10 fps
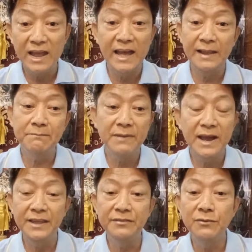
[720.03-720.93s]
ทหารไป
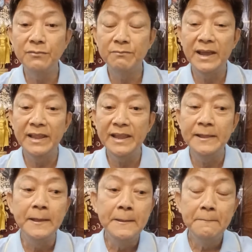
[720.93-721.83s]
ส่งไปนั่น
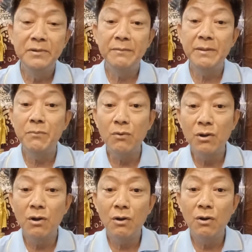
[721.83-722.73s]
เพื่อไปปก
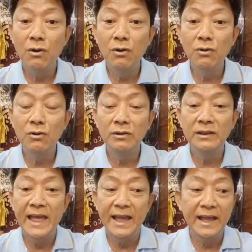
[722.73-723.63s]
ครอง
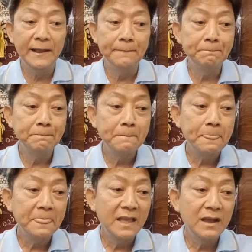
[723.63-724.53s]
แหล่ง
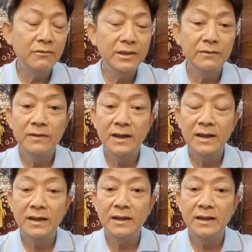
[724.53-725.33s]
เขาเรียกว่า